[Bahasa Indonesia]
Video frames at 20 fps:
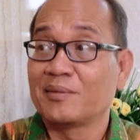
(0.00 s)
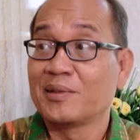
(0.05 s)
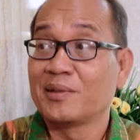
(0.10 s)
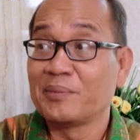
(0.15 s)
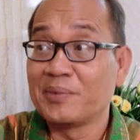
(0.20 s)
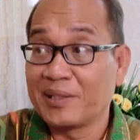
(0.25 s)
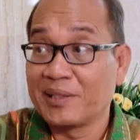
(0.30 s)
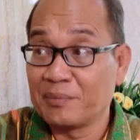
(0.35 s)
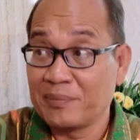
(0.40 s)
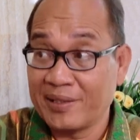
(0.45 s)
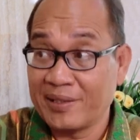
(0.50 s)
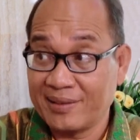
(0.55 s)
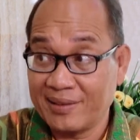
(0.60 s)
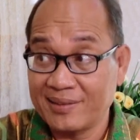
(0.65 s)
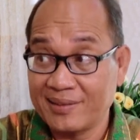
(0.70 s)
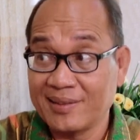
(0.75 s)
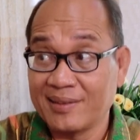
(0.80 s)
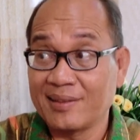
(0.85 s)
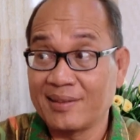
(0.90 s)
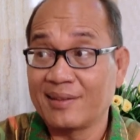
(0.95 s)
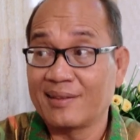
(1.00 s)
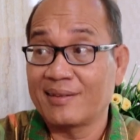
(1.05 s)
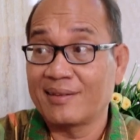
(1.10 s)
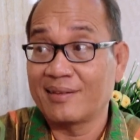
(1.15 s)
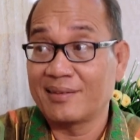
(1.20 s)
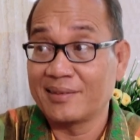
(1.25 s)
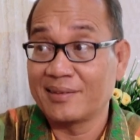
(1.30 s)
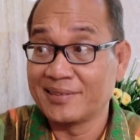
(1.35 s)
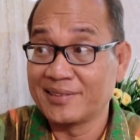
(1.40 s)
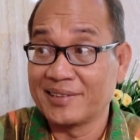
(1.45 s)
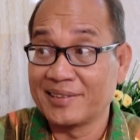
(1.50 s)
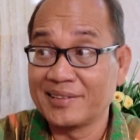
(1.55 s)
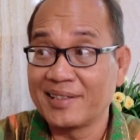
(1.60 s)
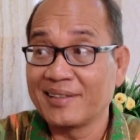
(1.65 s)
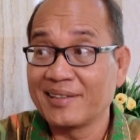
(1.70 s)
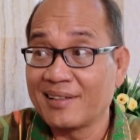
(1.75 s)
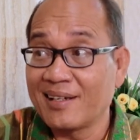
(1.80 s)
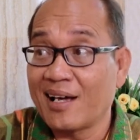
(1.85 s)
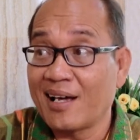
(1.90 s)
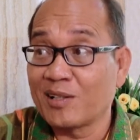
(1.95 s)
dibikin PT jadi
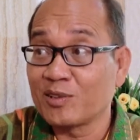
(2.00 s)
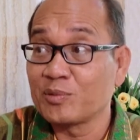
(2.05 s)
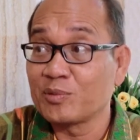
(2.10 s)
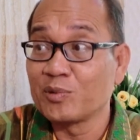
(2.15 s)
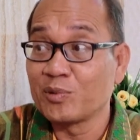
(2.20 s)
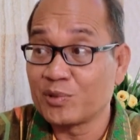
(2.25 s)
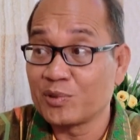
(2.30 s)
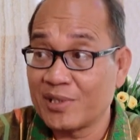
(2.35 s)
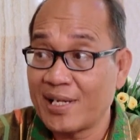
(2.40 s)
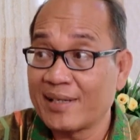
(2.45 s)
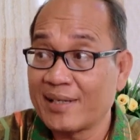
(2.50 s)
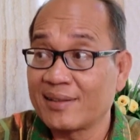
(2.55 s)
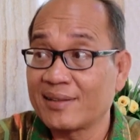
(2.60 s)
izinnya hilang harus mengurus